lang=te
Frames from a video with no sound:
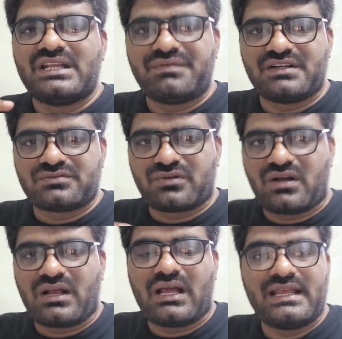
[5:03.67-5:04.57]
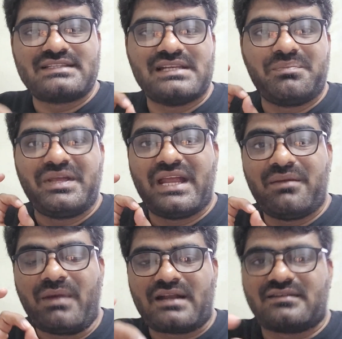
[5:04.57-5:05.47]
ఇది ఫ్రెండ్స్ ఓవరాల్గా ఈ స్లీపీ
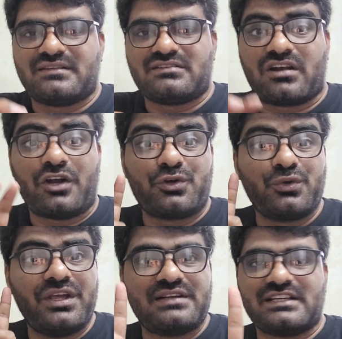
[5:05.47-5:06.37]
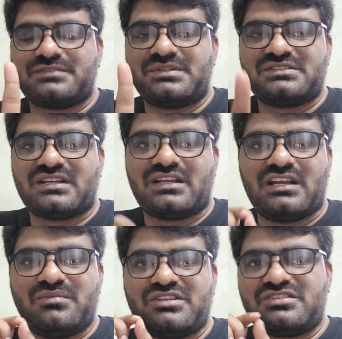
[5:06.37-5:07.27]
హెడ్ మ్యాట్రసెస్తో నా టూ ఇయర్స్ ఎక్స్పీరియన్స్ అయితే
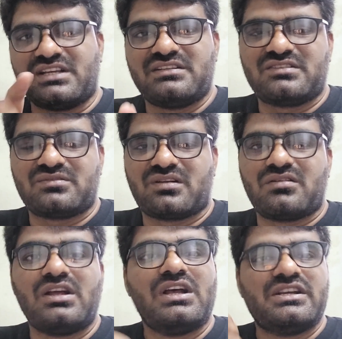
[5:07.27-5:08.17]
నేను మీతో షేర్ చేసుకున్నాను